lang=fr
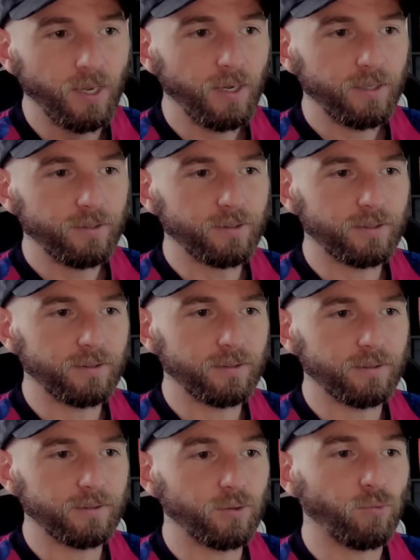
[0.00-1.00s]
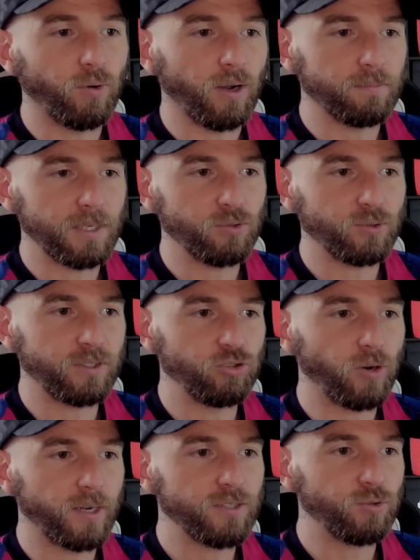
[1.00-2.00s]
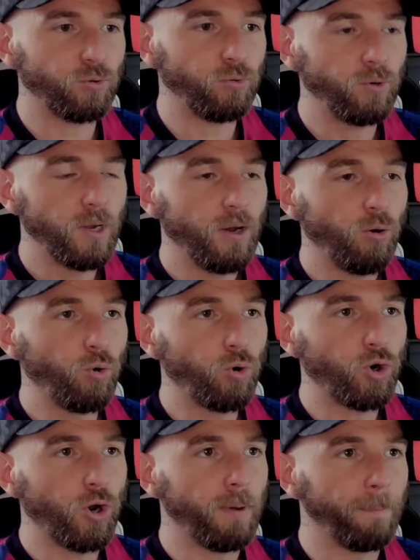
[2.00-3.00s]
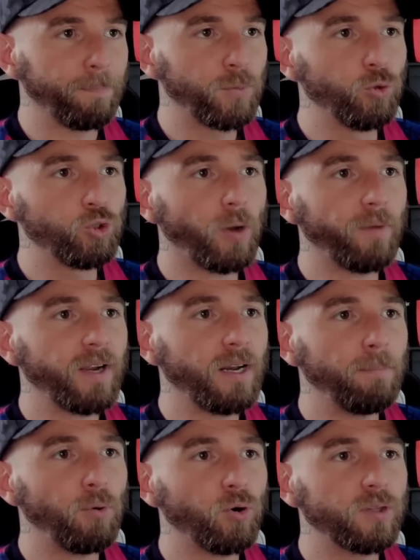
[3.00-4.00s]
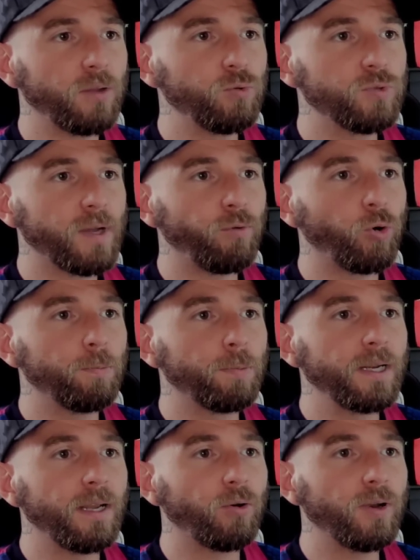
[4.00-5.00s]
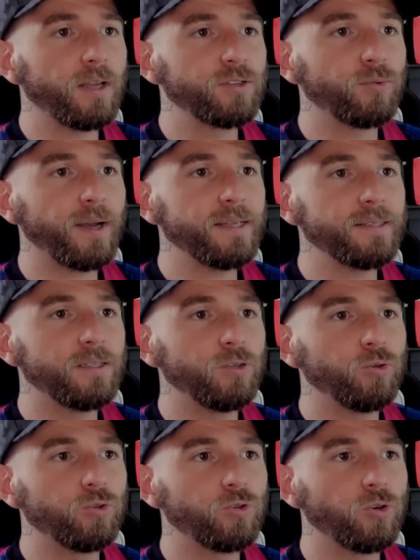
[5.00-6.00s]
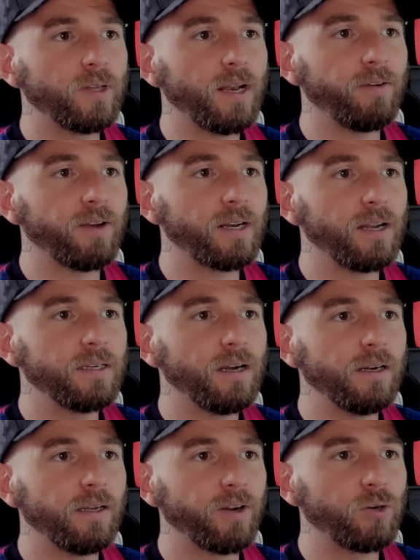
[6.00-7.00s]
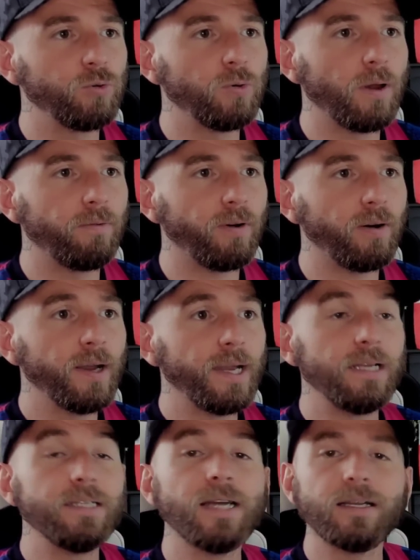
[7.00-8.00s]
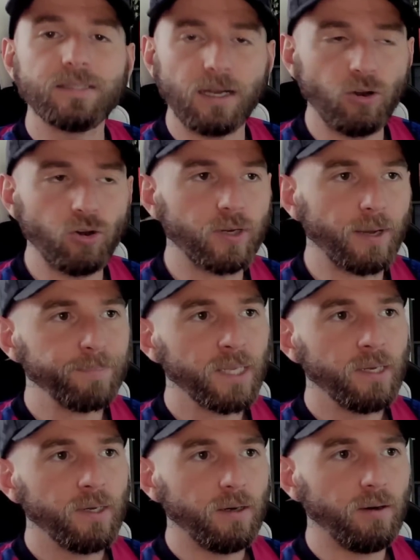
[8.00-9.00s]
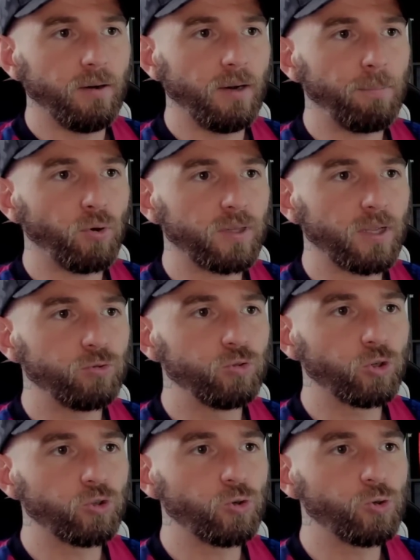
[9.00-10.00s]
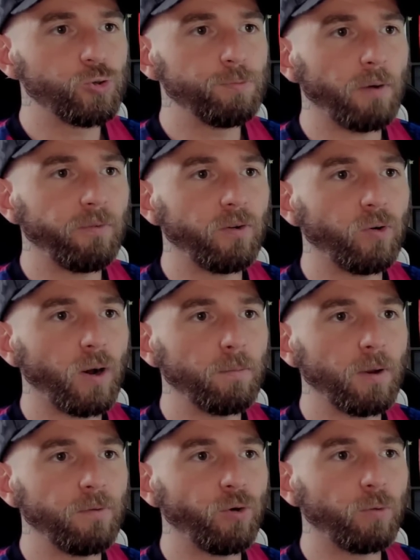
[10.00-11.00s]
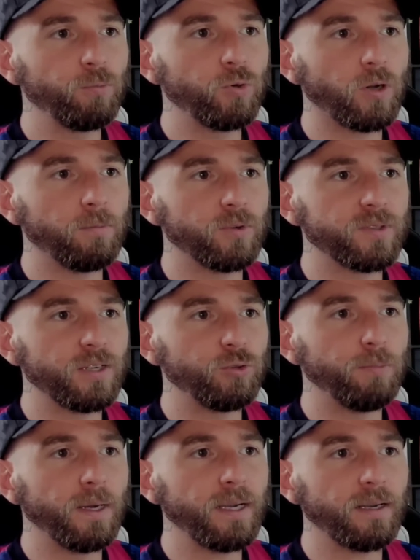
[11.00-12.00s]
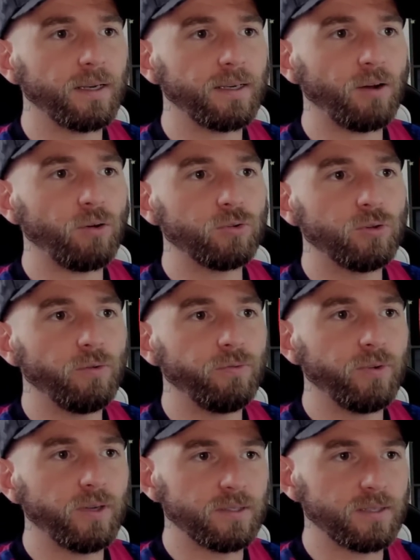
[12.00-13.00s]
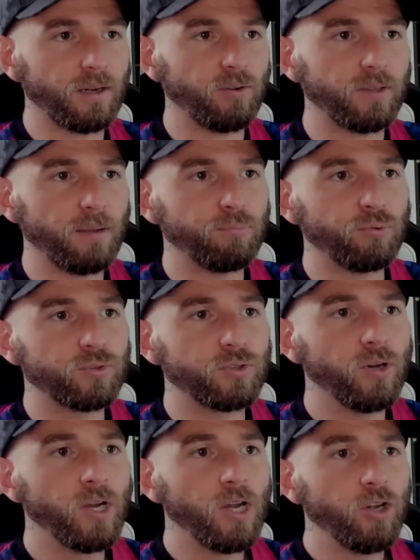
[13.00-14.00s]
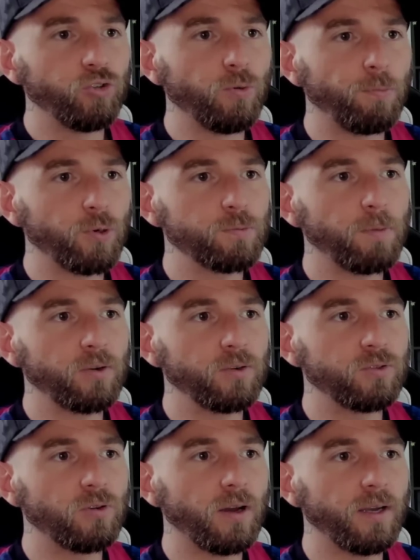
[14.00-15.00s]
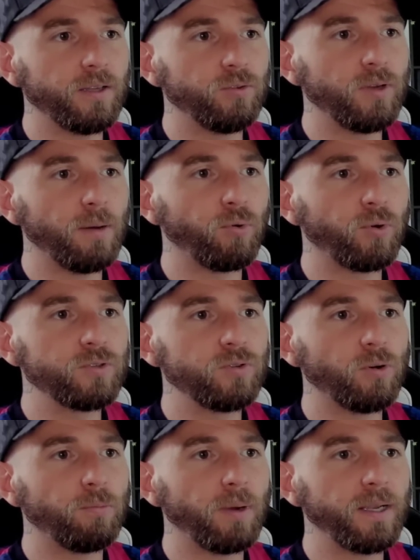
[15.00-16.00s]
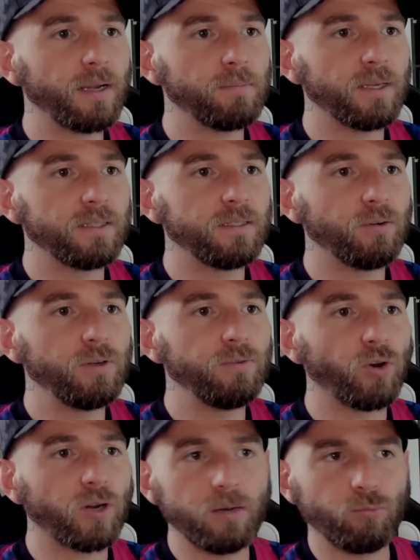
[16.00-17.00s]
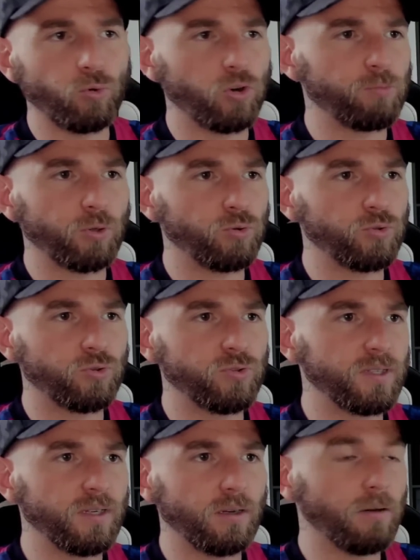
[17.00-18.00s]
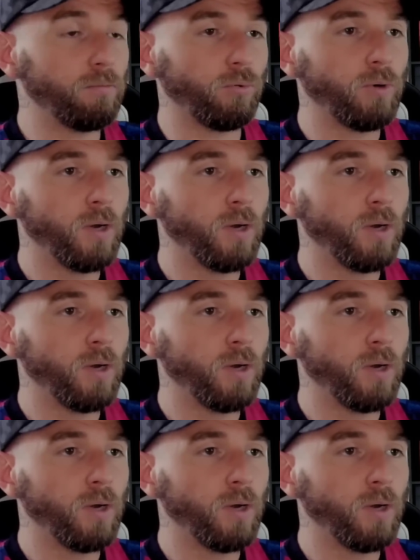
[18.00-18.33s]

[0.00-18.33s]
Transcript: Donc, euh, donc voilà, bien sûr, ces joueurs resteront au club. Toujours avec Laporta, nous avons repris les relations institutionnelles avec la Liga et avec l'UEFA. Il y a un dialogue. Hein. Euh, Laporta, toujours, je ne suis pas favorable à une formule comme celle du Bayern à 49 et 51%. Je ne pense pas que cela ait donné un bon résultat au Bayern, m'a dit Oliver Kahn. Bon, là, je ne sais pas trop ce que c'est. Hein. Bon.